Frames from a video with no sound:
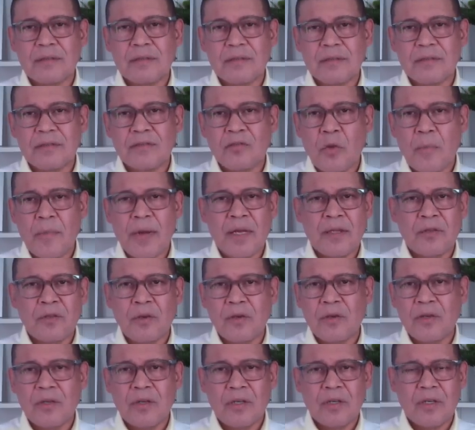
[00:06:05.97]

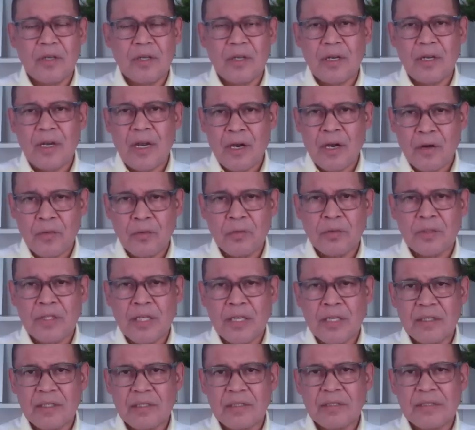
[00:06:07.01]
tomando la
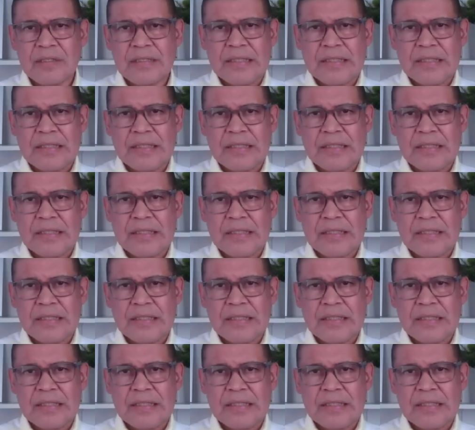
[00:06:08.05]
ruta